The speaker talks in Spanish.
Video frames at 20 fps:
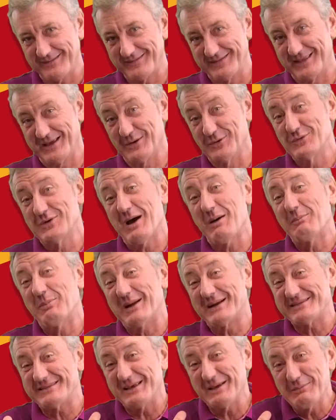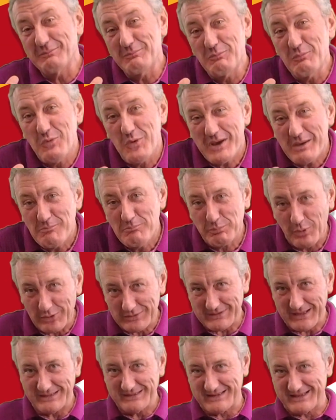de una parte muy
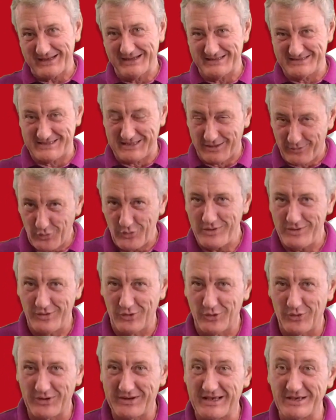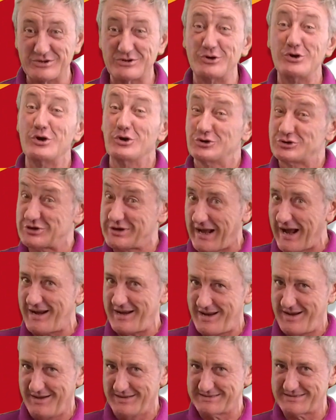importante en este ruido, que son los
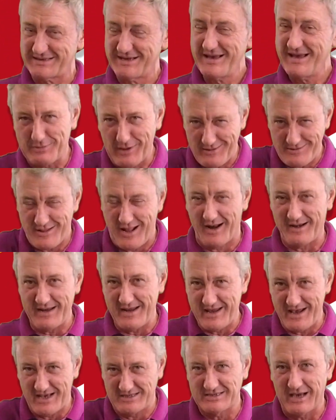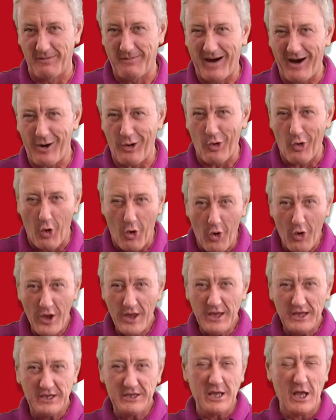canis. Ventanillas abajo
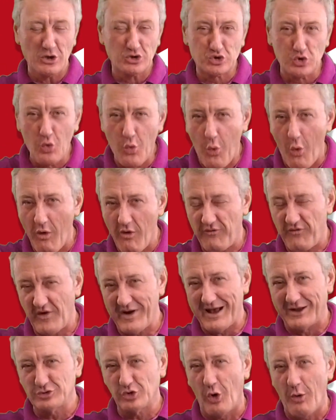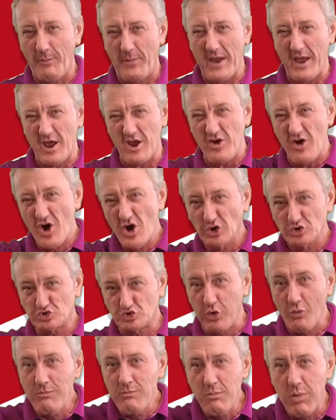y el subwoofer a tope y
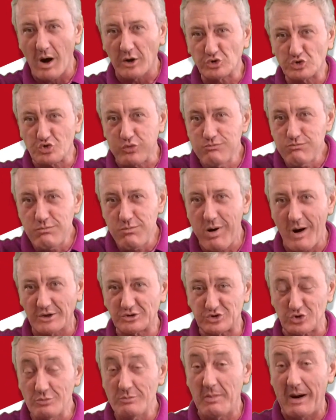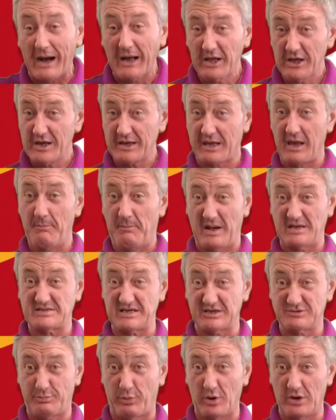chumba, chumba, chumba, que
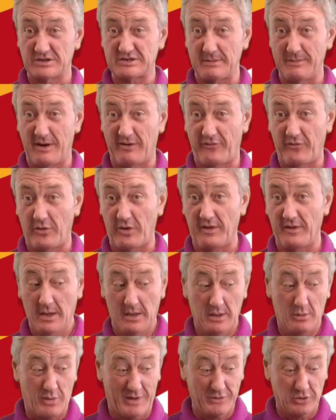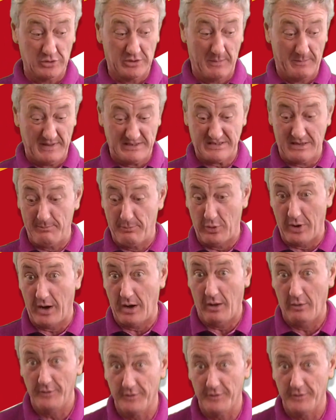pasas por el semáforo y cuando te pasan por al lado